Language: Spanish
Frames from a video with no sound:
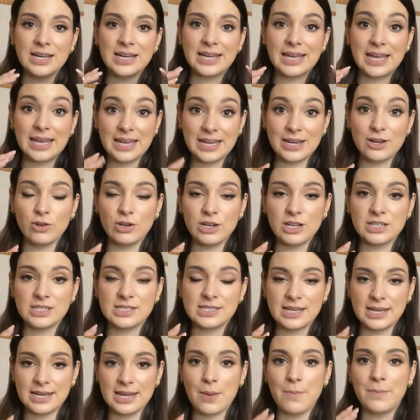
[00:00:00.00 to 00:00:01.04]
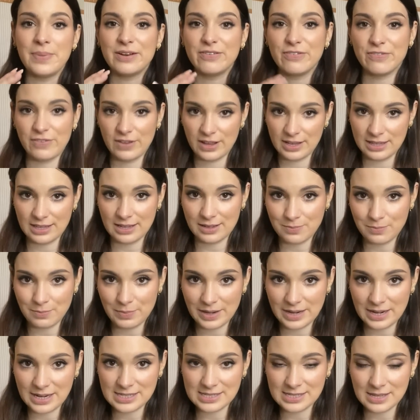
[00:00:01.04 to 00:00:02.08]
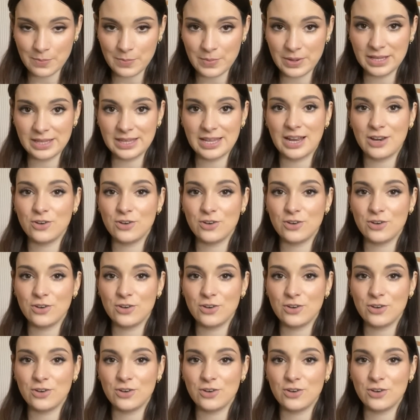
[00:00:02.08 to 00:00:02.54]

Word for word: que creo que sería perfecta para esta prenda.